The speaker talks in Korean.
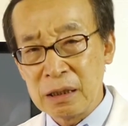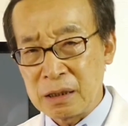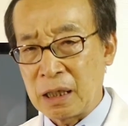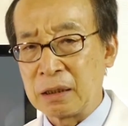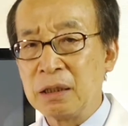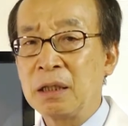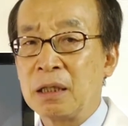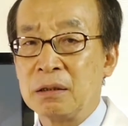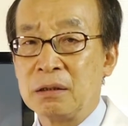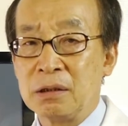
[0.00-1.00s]

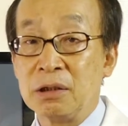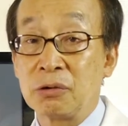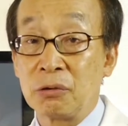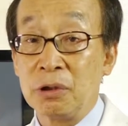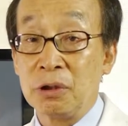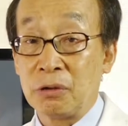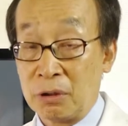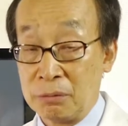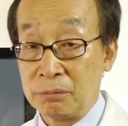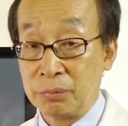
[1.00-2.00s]
장기간 지속이
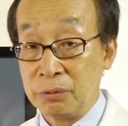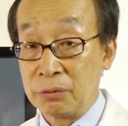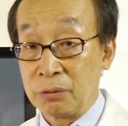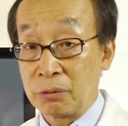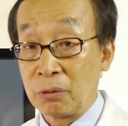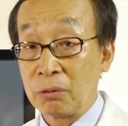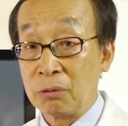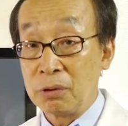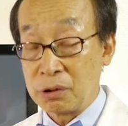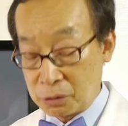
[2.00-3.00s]
되는 분들도
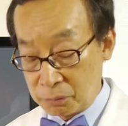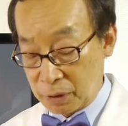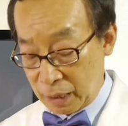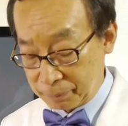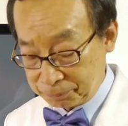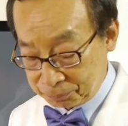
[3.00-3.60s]
있습니다.